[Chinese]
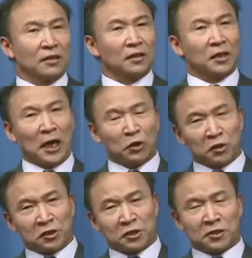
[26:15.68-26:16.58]
可以
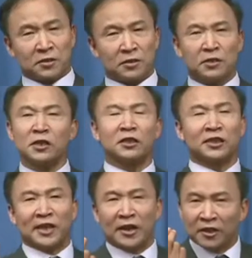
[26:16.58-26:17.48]
说是这
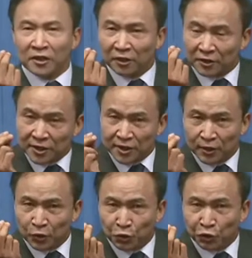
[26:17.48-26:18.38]
三个
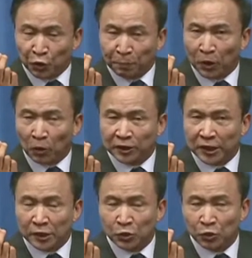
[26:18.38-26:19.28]
词语所表
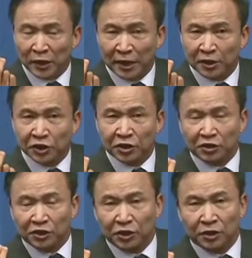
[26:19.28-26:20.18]
现出来的信
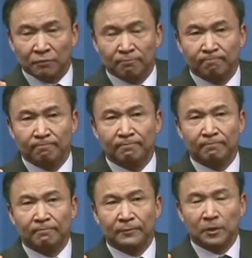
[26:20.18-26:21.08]
息，
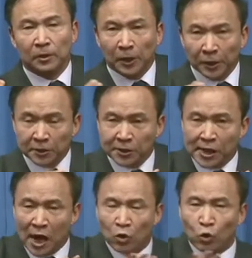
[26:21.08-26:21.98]
可以
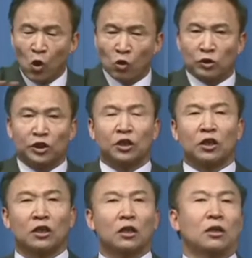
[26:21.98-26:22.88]
掌控
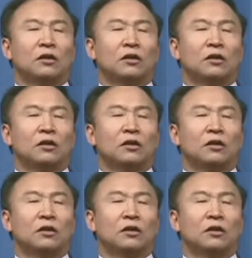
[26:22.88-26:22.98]
整个